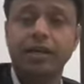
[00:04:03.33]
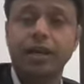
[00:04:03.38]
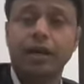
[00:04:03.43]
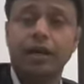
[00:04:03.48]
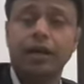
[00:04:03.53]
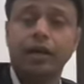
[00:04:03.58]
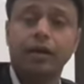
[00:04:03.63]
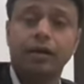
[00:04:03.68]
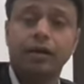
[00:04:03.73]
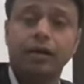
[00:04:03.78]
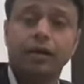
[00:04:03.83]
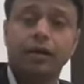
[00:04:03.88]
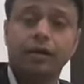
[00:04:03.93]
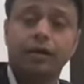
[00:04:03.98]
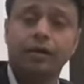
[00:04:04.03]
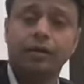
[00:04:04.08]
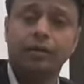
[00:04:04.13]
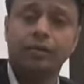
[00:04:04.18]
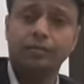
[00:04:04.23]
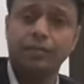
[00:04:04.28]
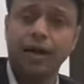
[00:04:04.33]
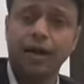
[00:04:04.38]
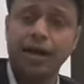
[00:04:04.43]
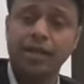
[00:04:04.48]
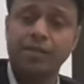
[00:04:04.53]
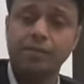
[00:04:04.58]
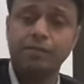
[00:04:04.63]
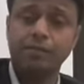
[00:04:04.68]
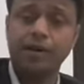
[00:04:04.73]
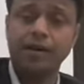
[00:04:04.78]

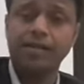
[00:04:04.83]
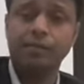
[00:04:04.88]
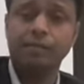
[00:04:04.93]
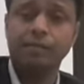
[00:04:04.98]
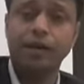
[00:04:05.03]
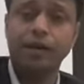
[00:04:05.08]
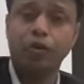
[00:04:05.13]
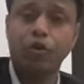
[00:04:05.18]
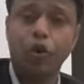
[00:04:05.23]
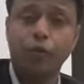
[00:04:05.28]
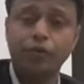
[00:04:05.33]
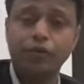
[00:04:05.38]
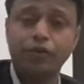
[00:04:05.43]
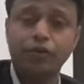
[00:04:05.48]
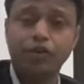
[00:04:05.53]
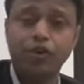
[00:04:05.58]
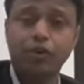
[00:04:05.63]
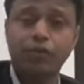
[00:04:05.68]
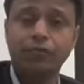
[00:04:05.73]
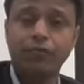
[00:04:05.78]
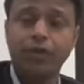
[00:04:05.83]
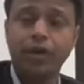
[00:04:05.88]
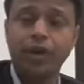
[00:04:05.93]
आसपास आपका कॉफ़ी शॉप